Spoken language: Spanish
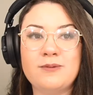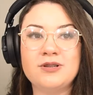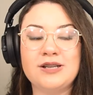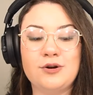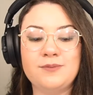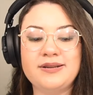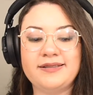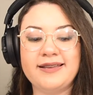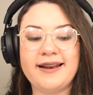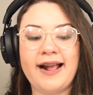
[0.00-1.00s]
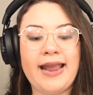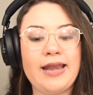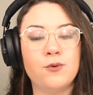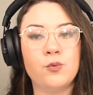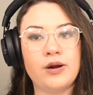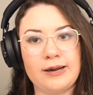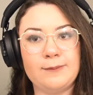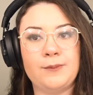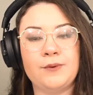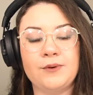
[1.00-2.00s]
pueblo se convirtiera en un
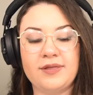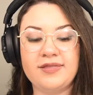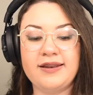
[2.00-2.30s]
campo